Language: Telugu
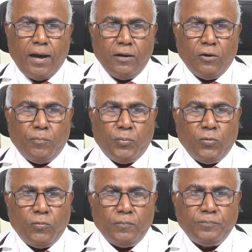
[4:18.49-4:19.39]
ఆలోపు
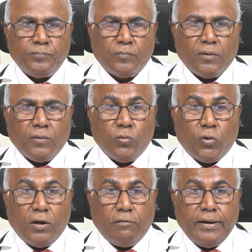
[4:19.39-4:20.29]

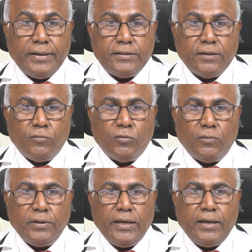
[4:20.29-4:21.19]
గృహ వైద్యము
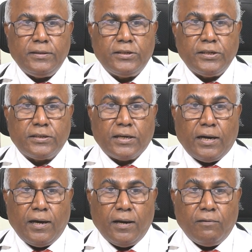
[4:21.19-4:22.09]
ఈ
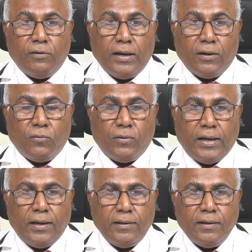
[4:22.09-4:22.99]
చిట్కాల వల్ల కూడా